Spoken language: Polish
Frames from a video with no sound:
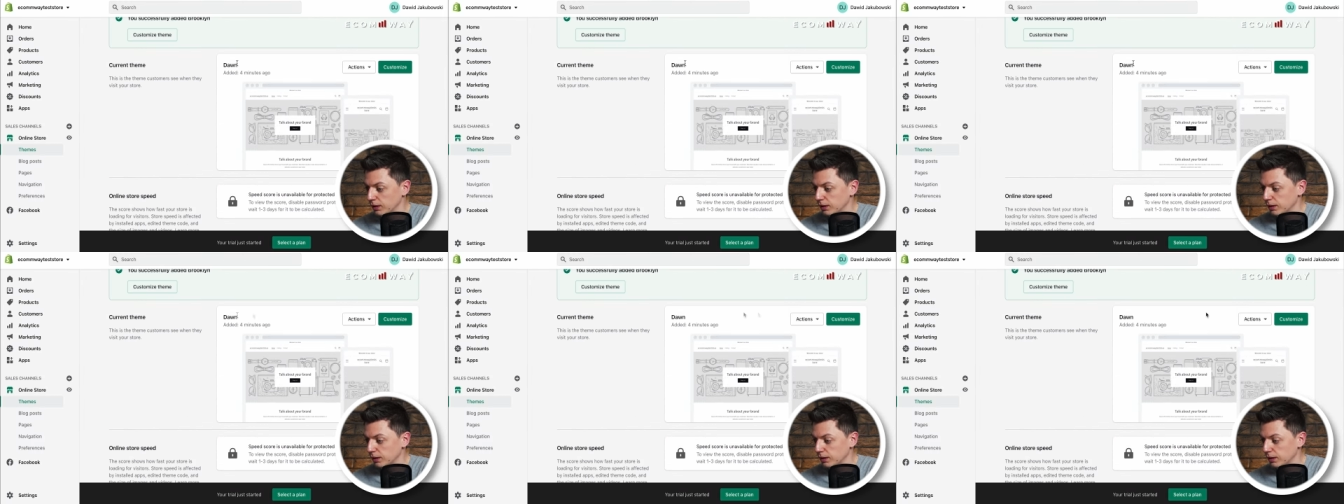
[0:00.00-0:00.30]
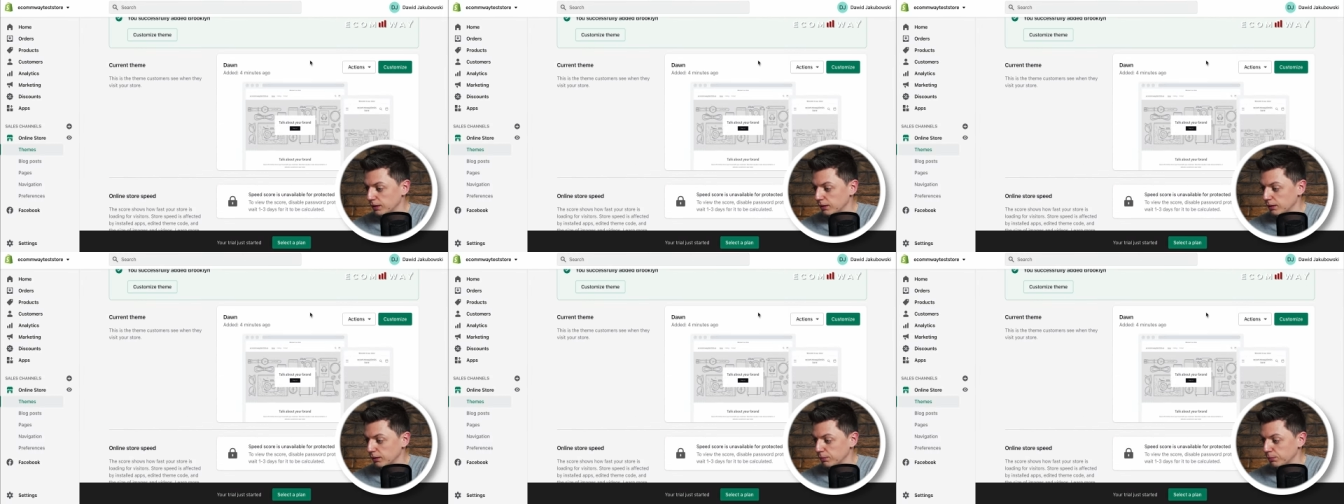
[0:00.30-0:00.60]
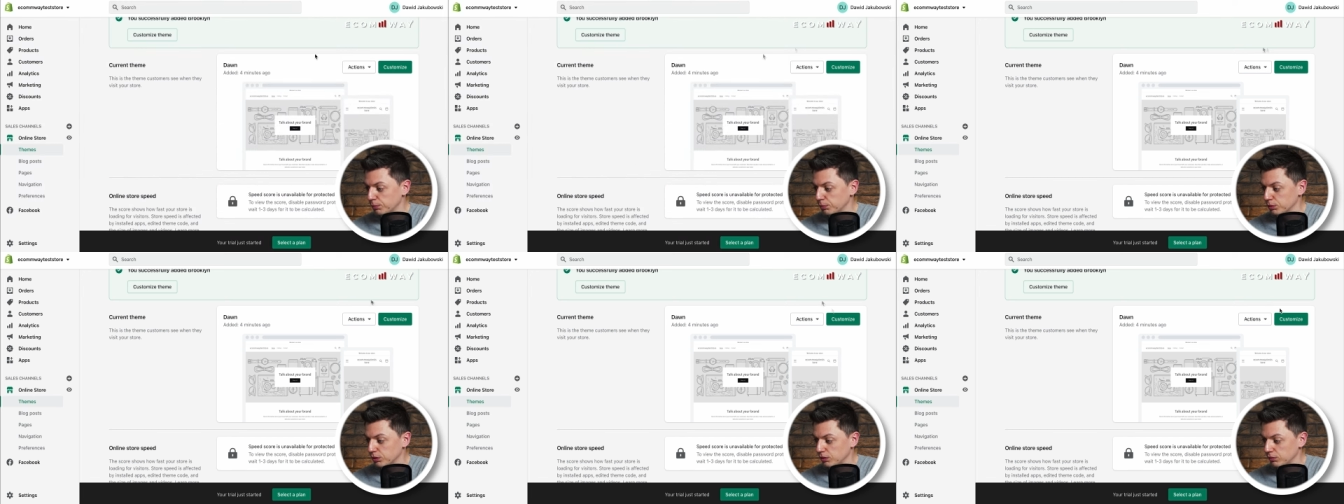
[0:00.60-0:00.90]
e,
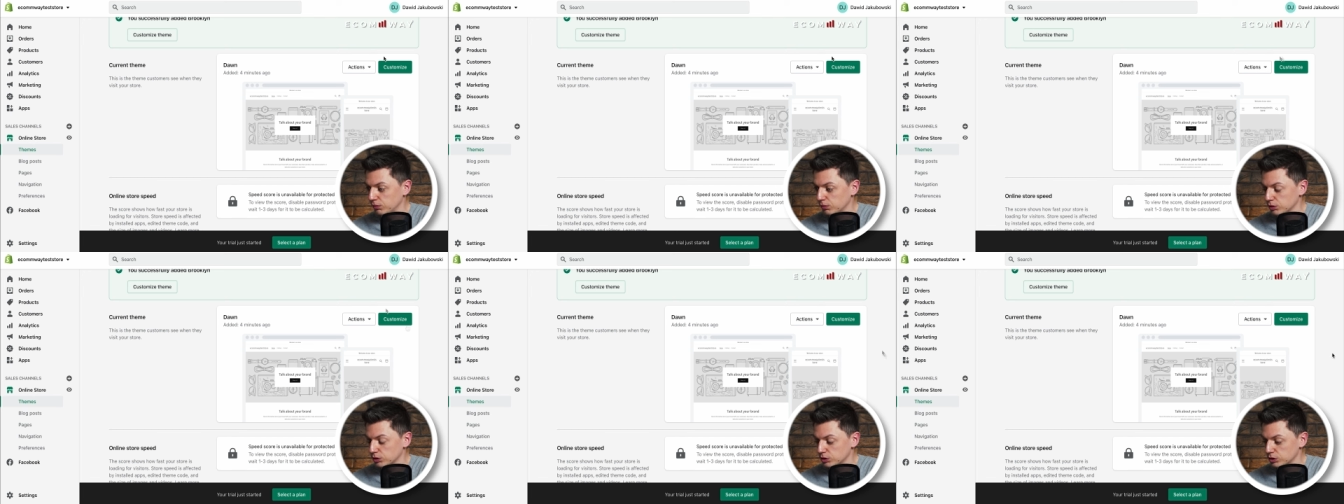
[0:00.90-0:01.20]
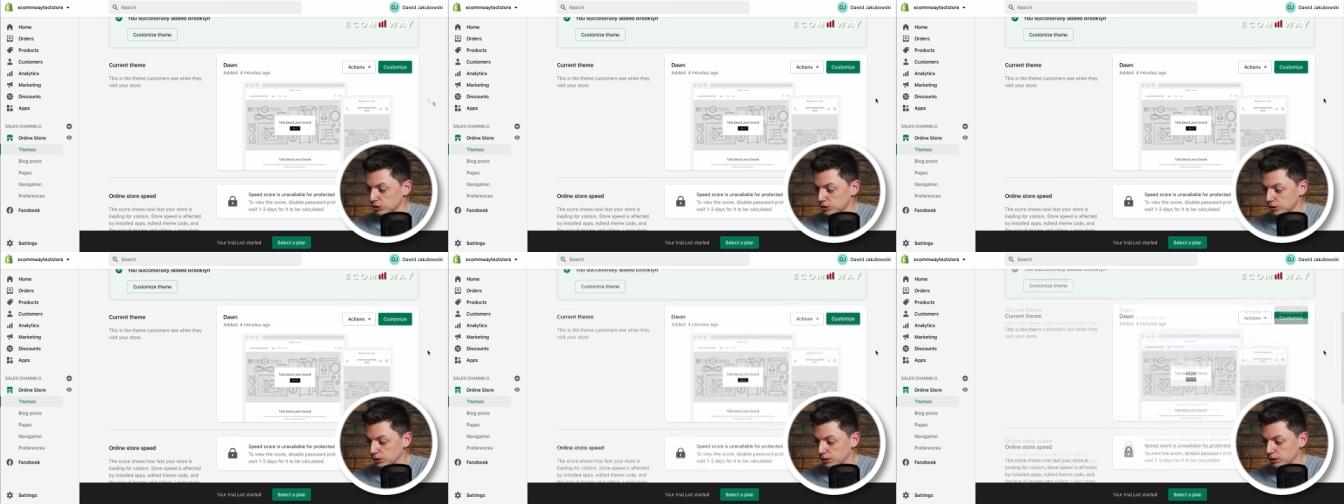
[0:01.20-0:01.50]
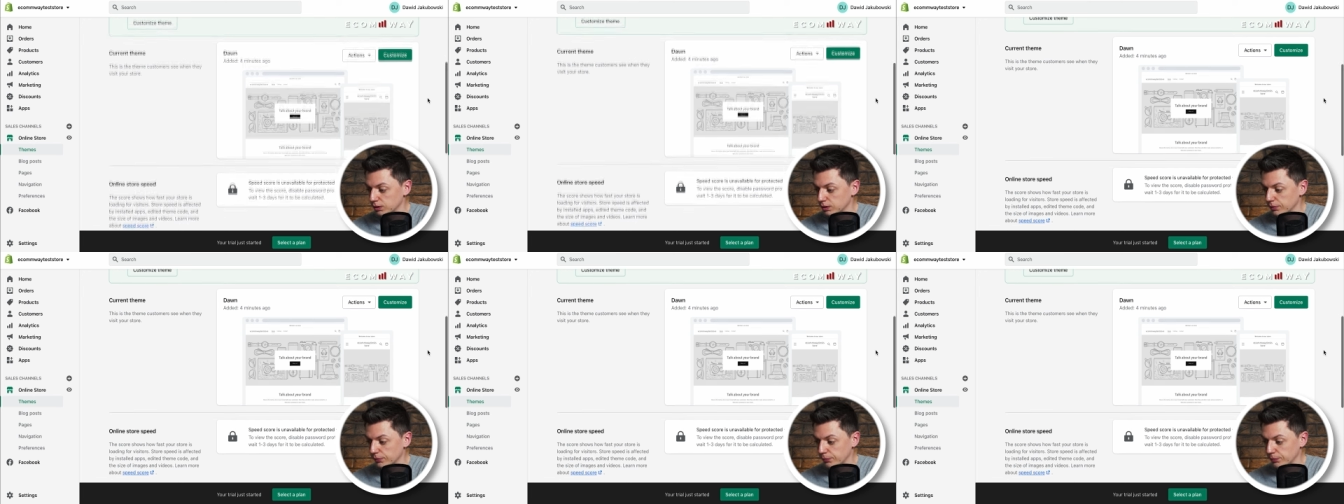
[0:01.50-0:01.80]
ponieważ
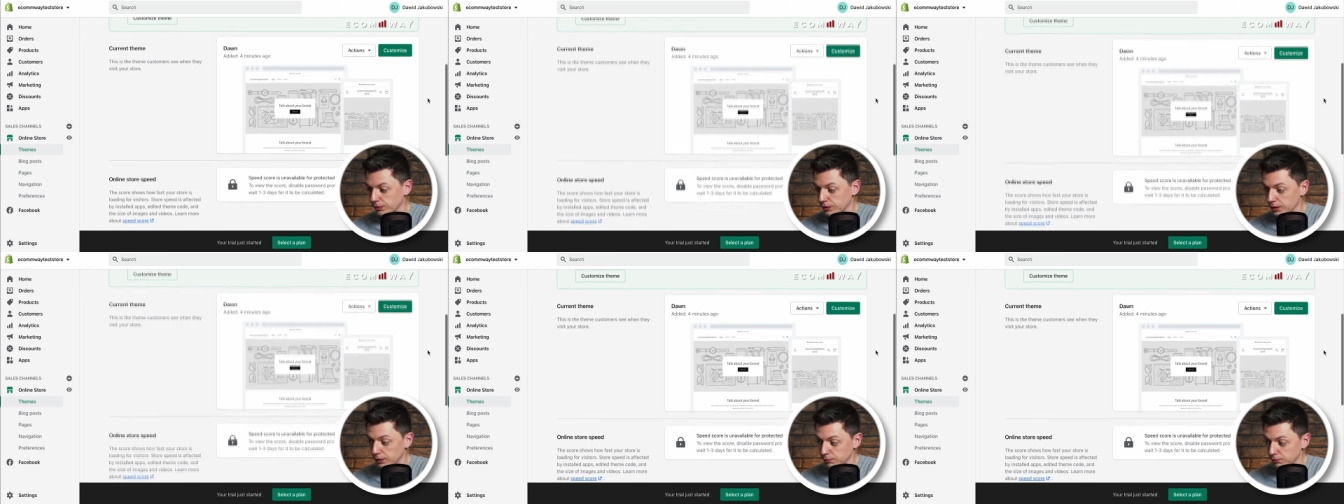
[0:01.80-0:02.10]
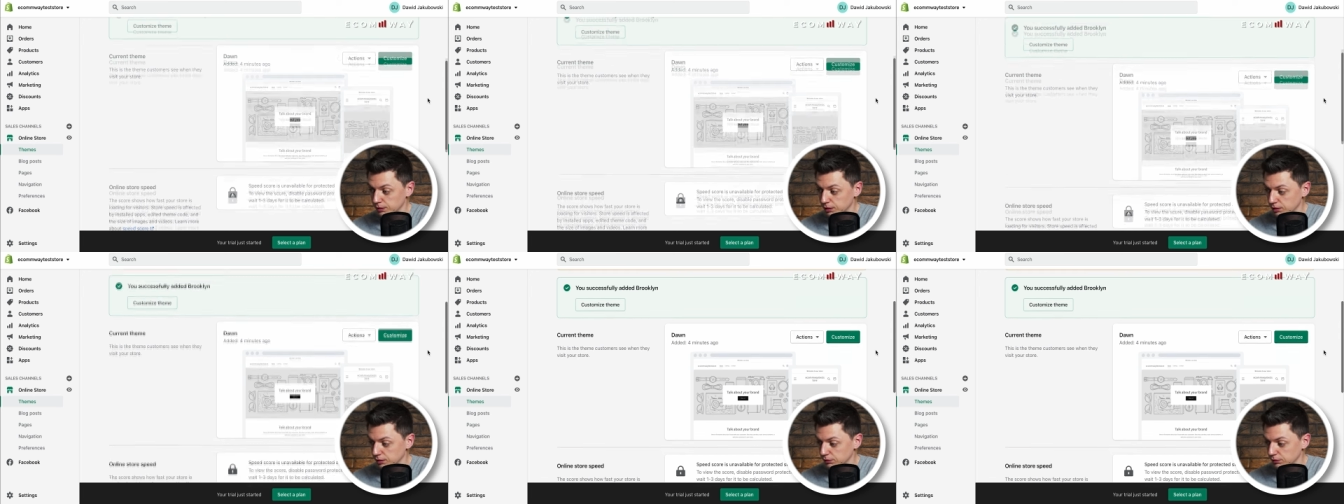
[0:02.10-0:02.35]
e, nie, nie,